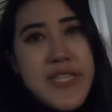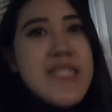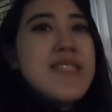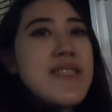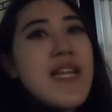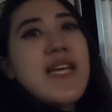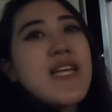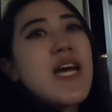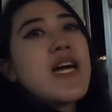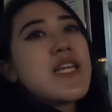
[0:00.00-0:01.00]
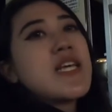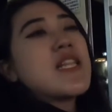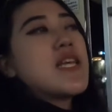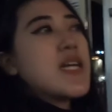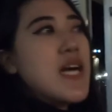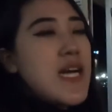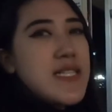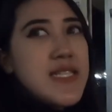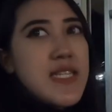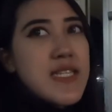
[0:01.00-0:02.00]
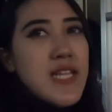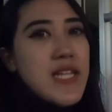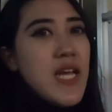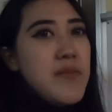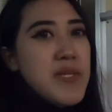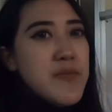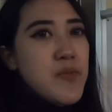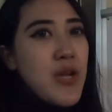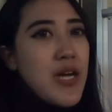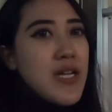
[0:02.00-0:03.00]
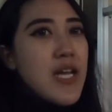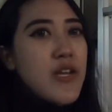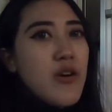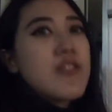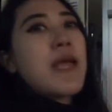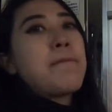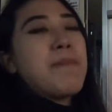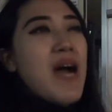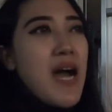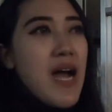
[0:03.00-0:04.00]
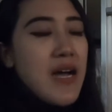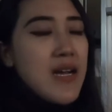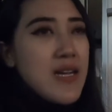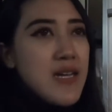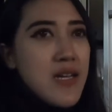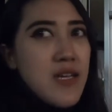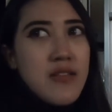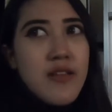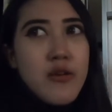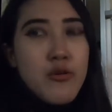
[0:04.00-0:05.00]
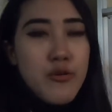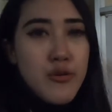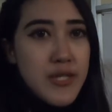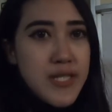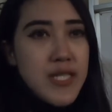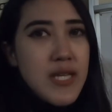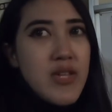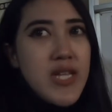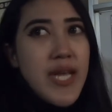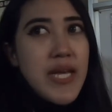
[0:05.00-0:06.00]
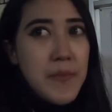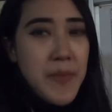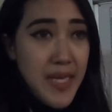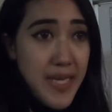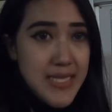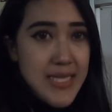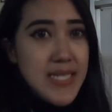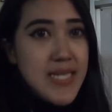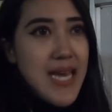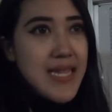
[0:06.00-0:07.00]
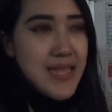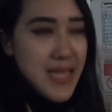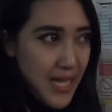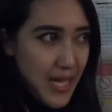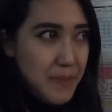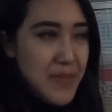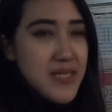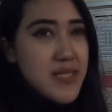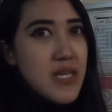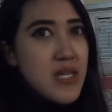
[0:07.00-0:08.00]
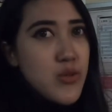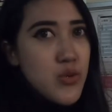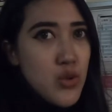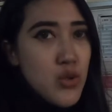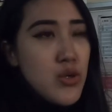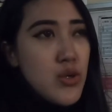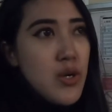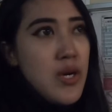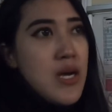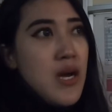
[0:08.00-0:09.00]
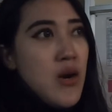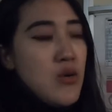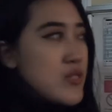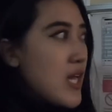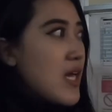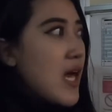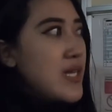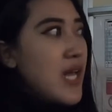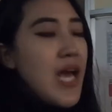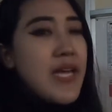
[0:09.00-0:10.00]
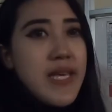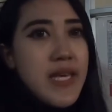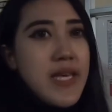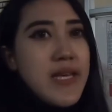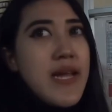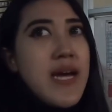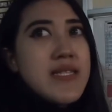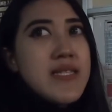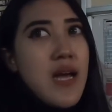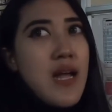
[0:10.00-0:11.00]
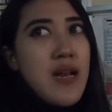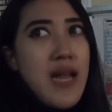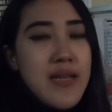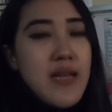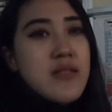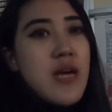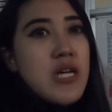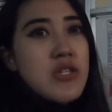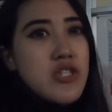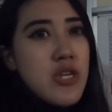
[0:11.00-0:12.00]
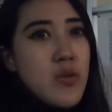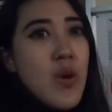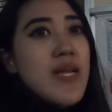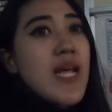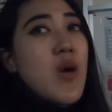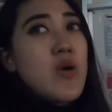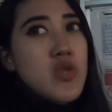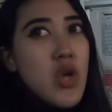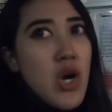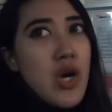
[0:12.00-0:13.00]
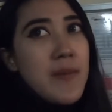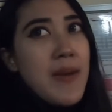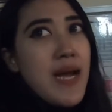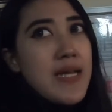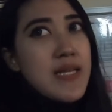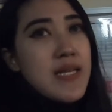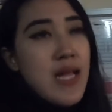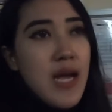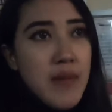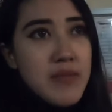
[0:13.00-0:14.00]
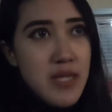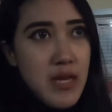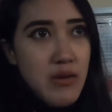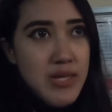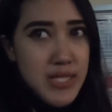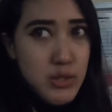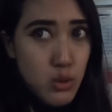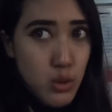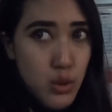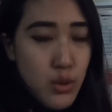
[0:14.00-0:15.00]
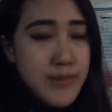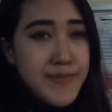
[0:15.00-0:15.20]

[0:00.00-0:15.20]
guys terakhir hari ini guys jadi tadi habis pulang dari Gotemba terus kita udah naik bis ternyata bisnya itu udah nggak ada lagi dan jalan yang seharusnya itu ada longsor makanya kita nggak bisa lewat situ